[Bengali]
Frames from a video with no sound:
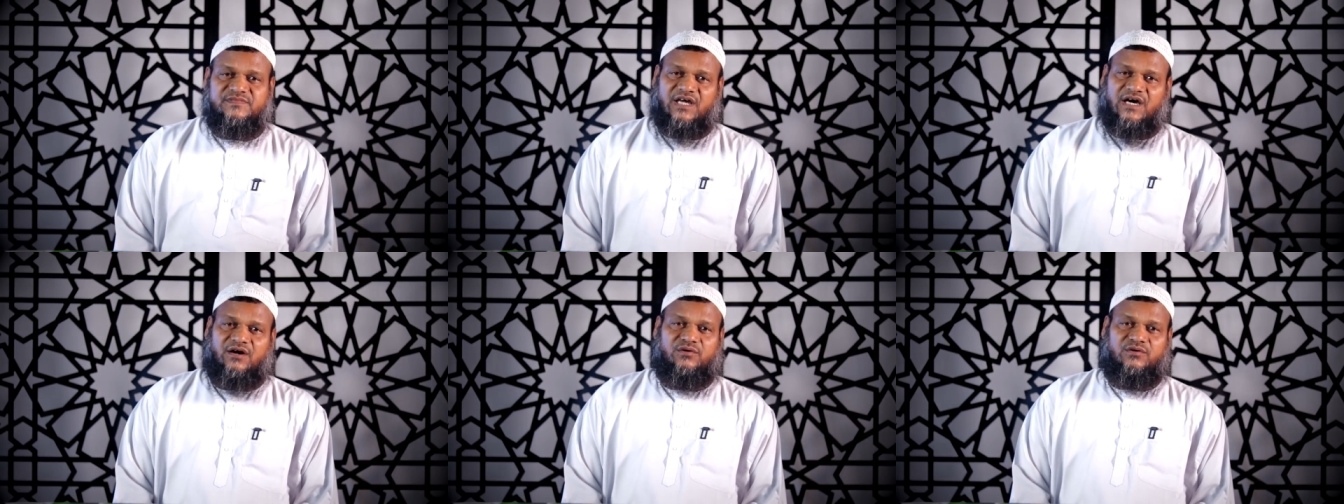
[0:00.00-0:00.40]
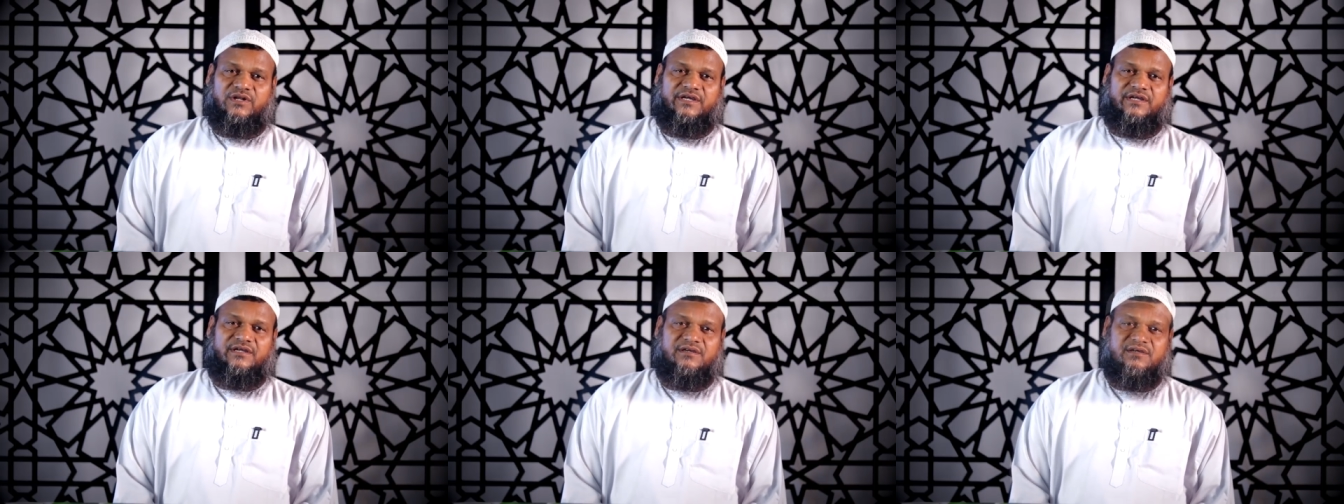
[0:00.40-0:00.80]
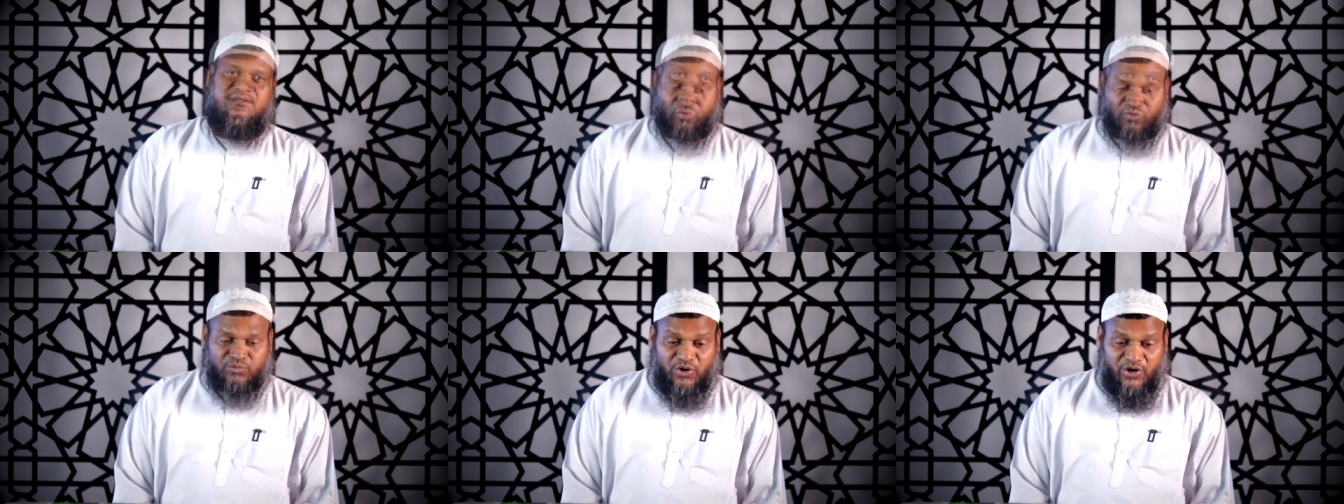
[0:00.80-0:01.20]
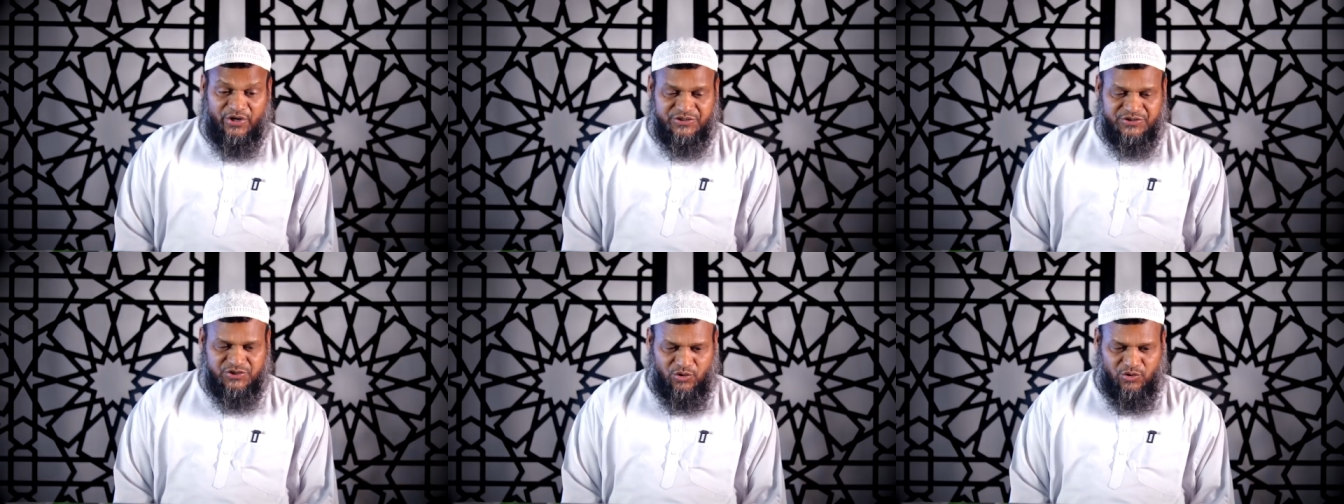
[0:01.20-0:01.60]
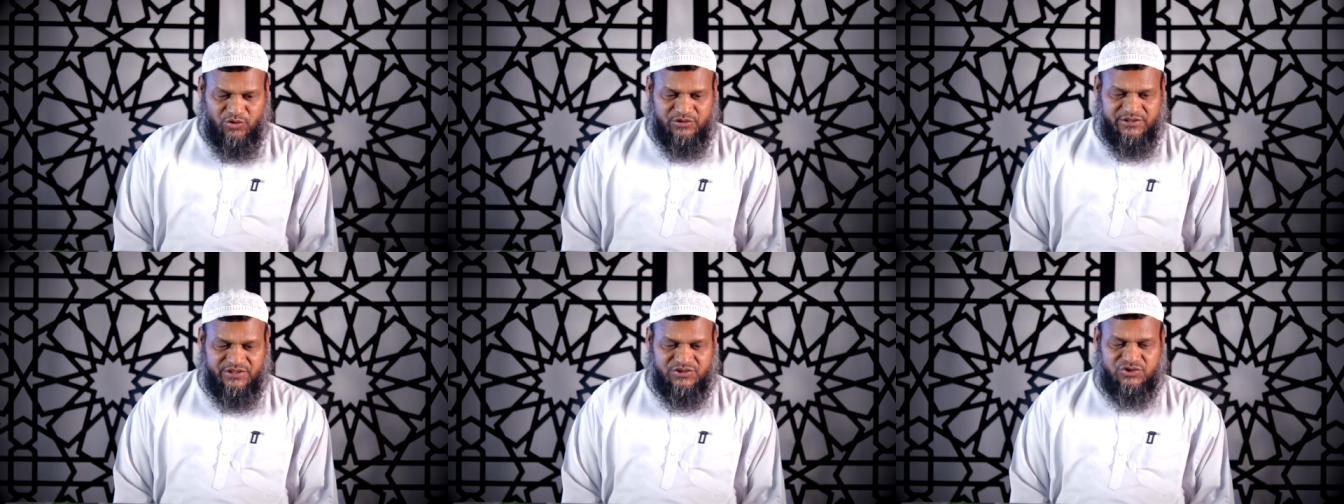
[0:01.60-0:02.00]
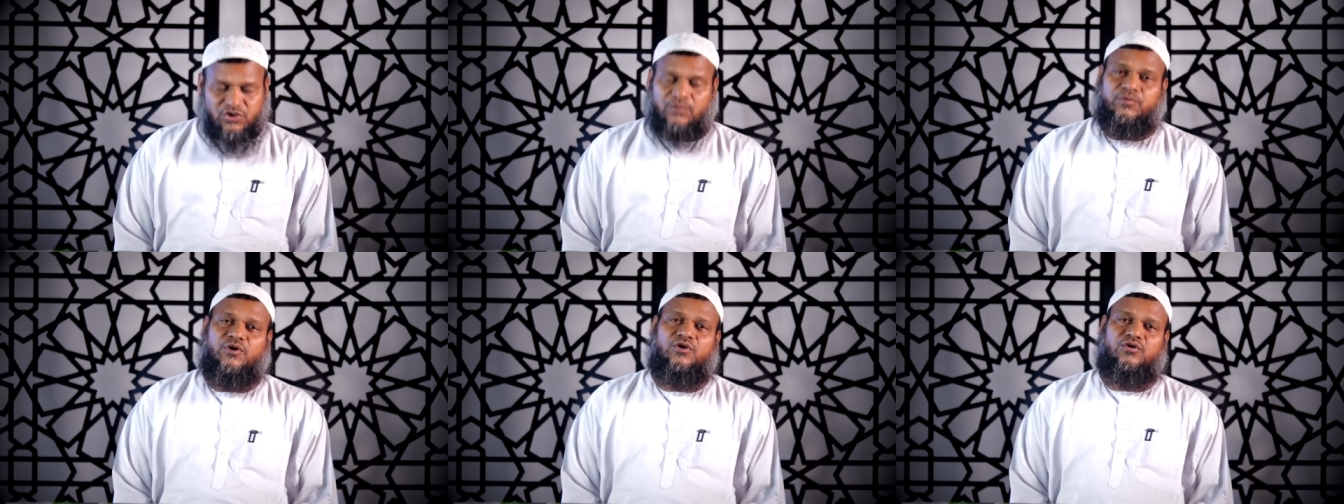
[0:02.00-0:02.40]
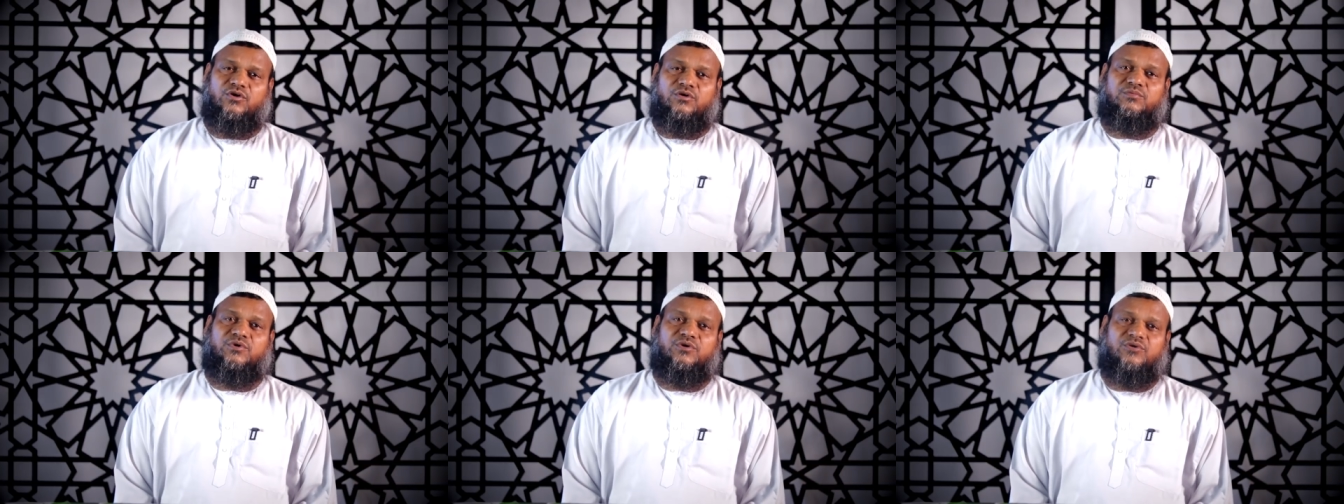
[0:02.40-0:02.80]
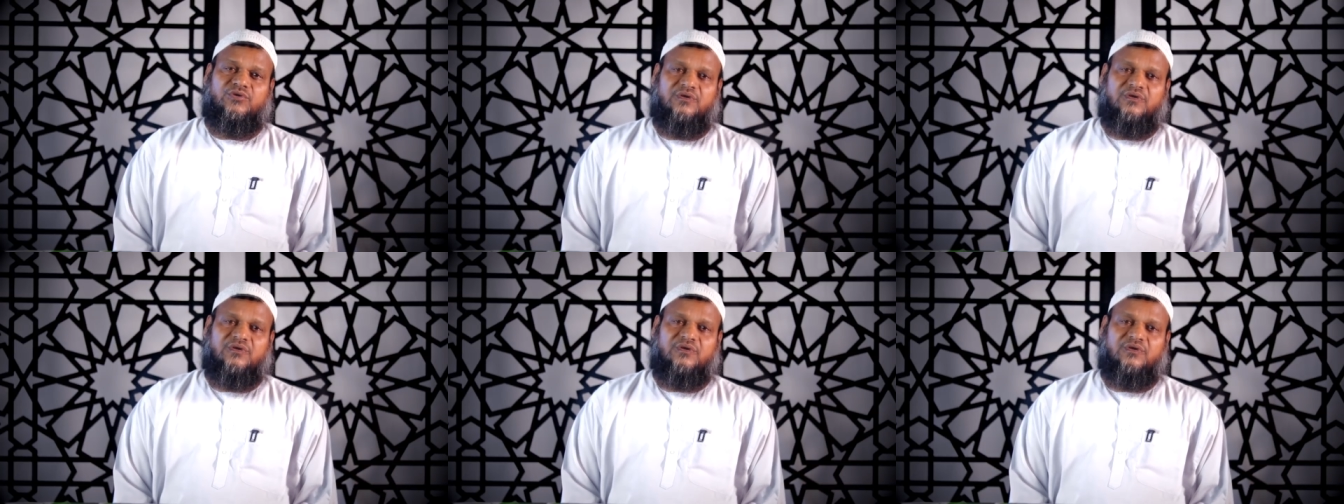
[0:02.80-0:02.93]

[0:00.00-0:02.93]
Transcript: তাহলে উভয় জগতে সফল হব